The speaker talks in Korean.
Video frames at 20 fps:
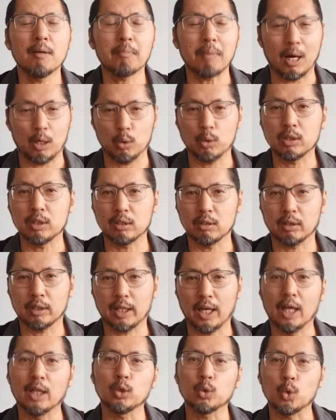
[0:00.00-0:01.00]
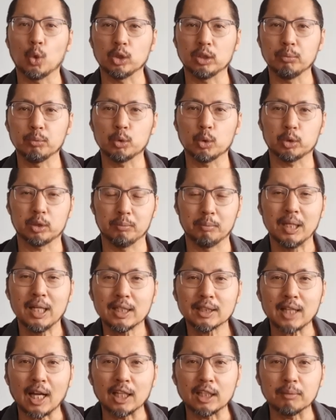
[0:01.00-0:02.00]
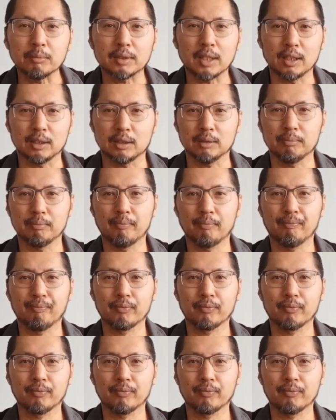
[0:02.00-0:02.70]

바로 그렇게 조심조심 살금살금.